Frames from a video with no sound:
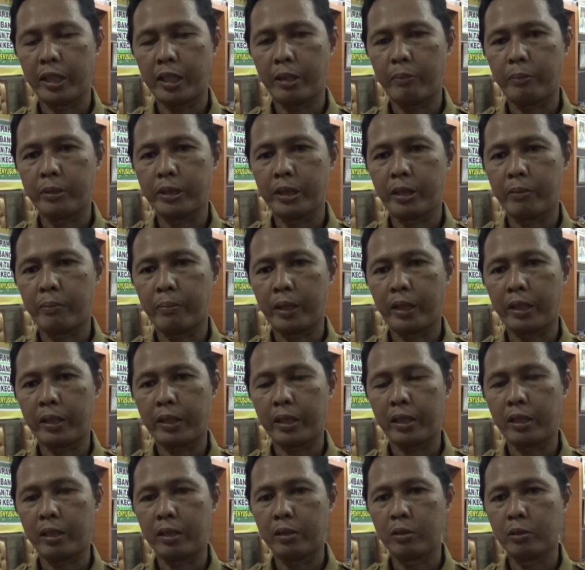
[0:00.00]
yang kami
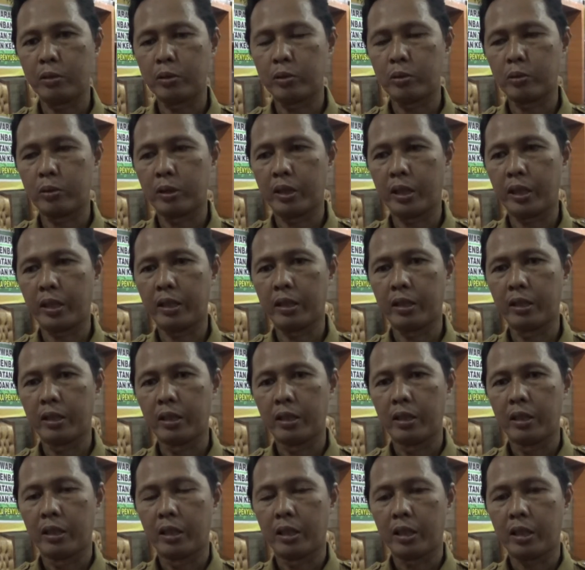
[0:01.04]
sampaikan itu sudah
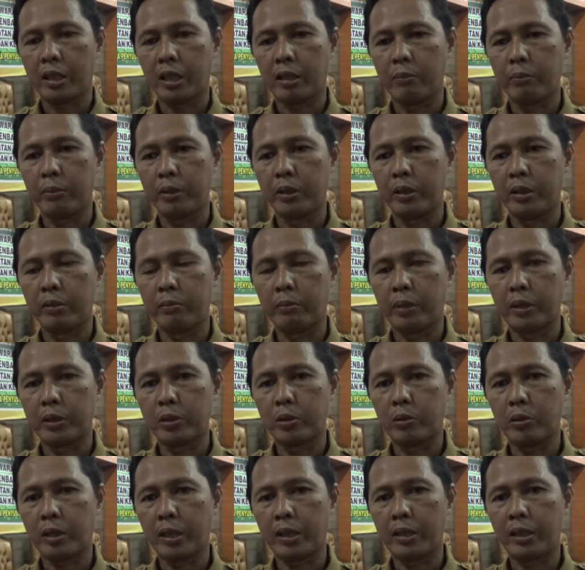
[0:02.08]
kami
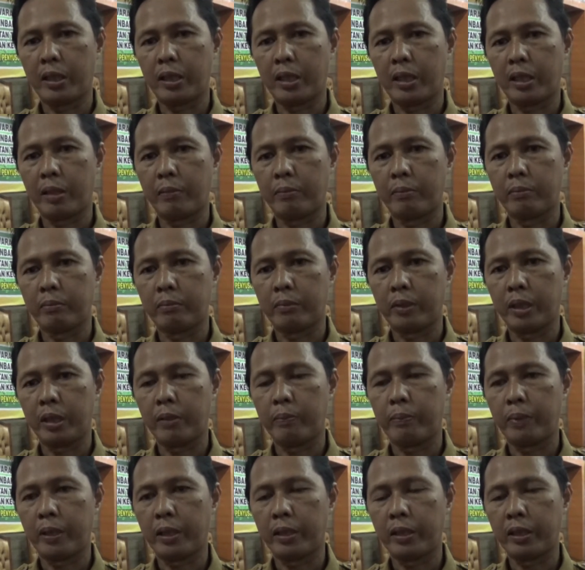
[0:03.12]
masukkan dalam
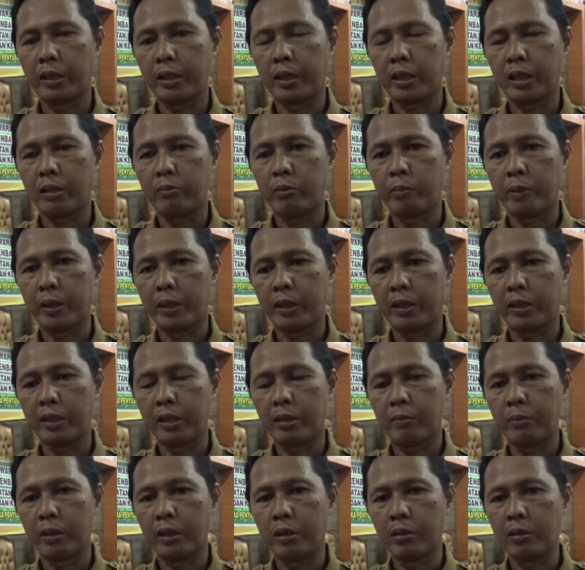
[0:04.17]
e-planning Kabupaten
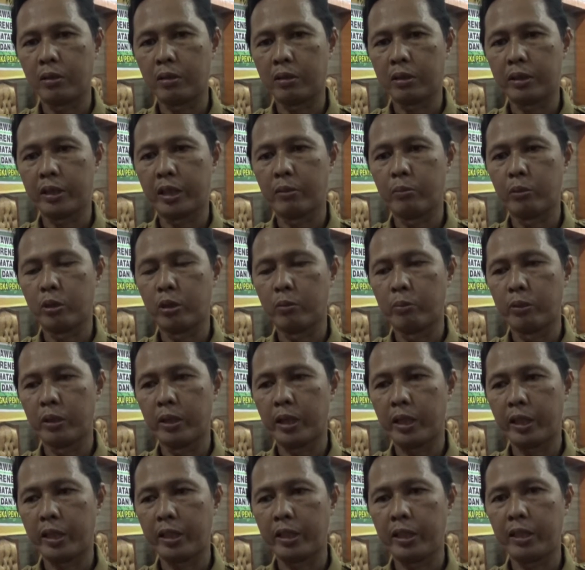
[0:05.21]
Tabalong dan
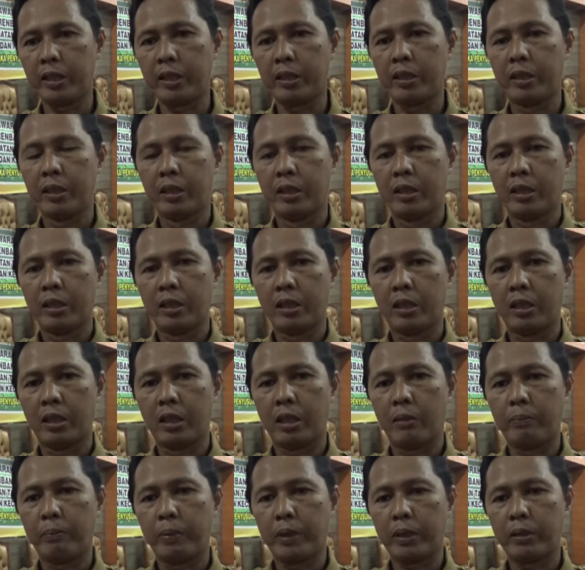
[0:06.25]
mudah-mudahan ini
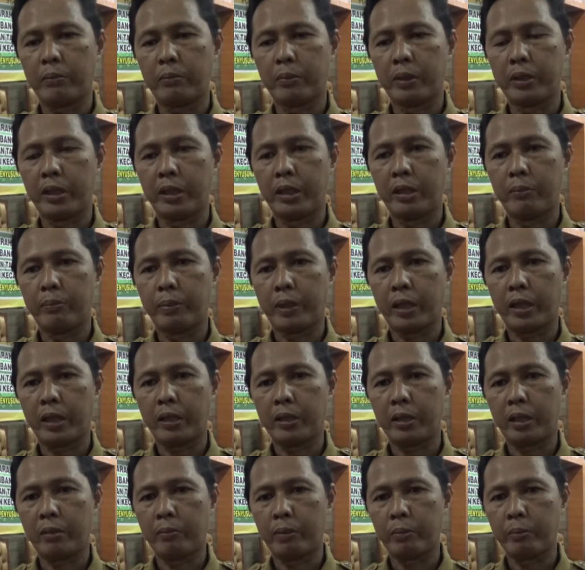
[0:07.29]
dapat menjadi
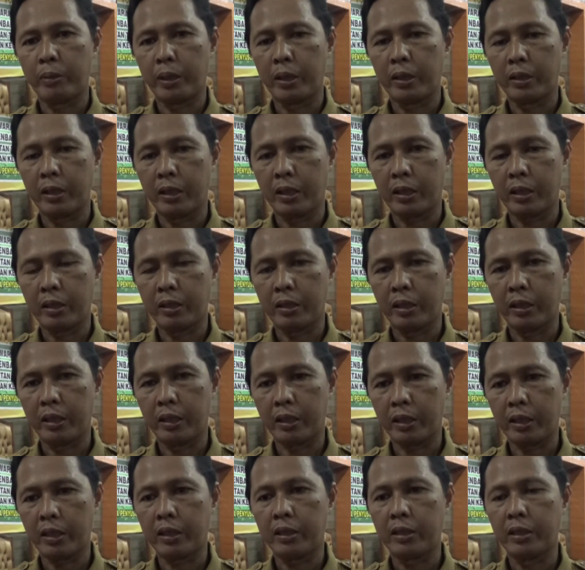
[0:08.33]
perhatian pemerintah
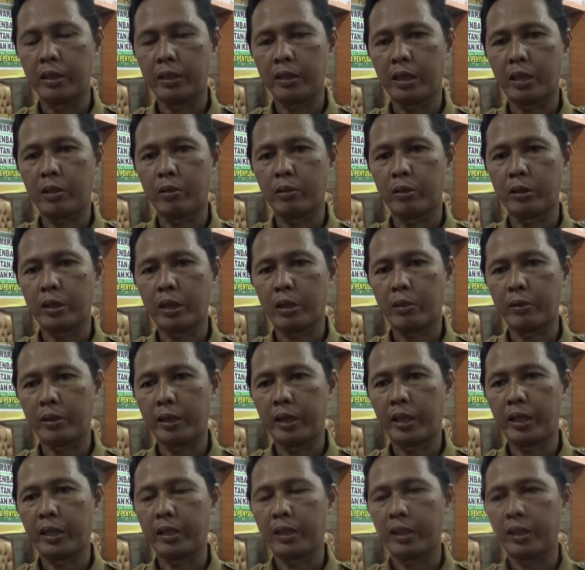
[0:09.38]
daerah di tahun-tahun
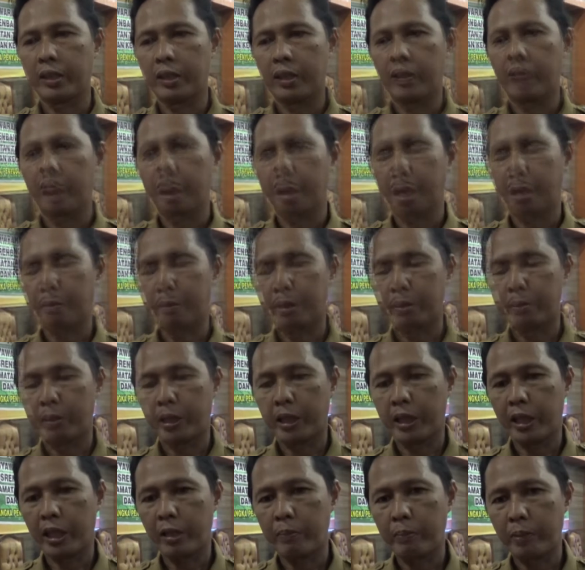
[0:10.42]
yang akan datang. Kami
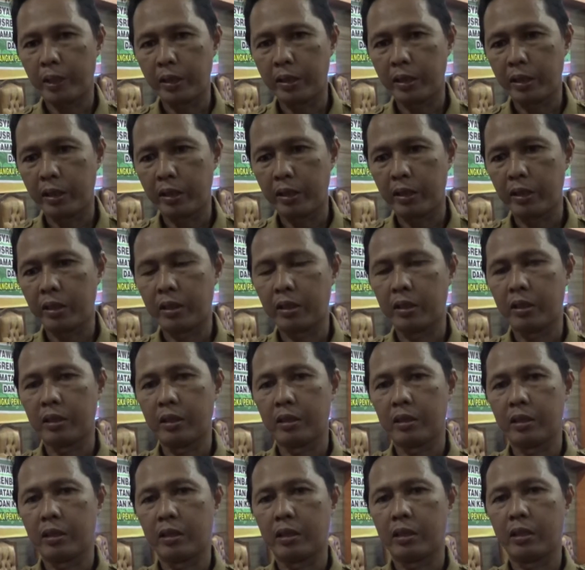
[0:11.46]
mengharapkan dari
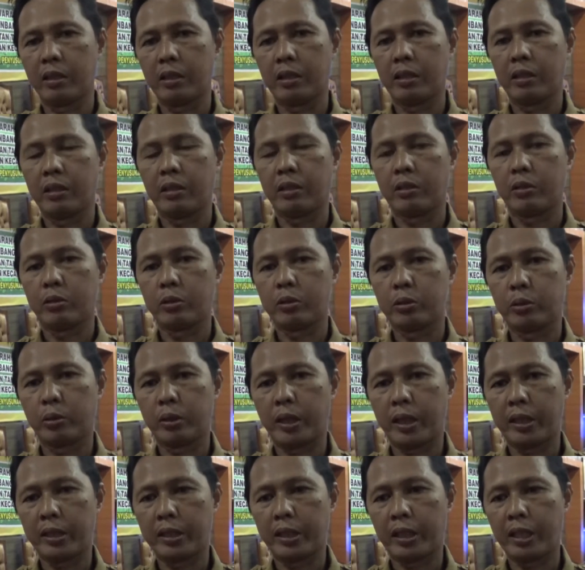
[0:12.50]
uh,
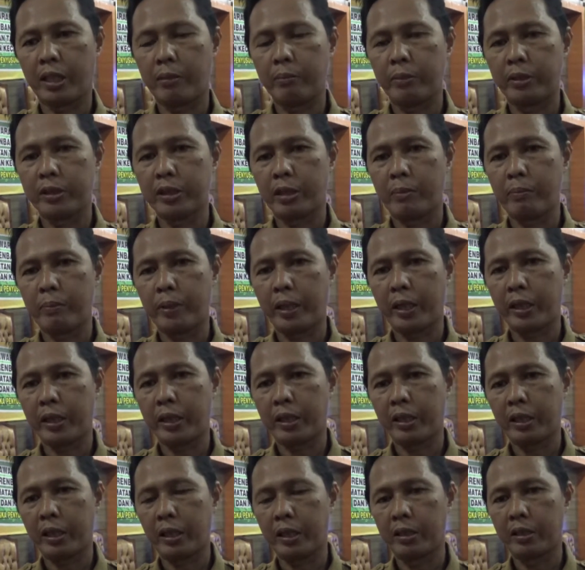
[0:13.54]
usulan yang kami
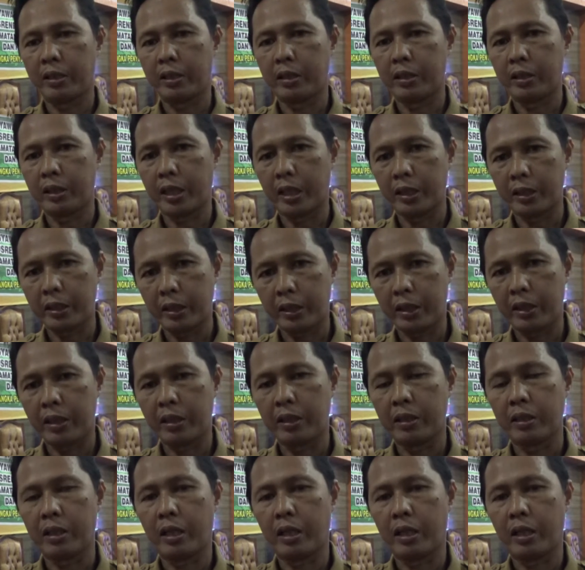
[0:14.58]
sampaikan dan nanti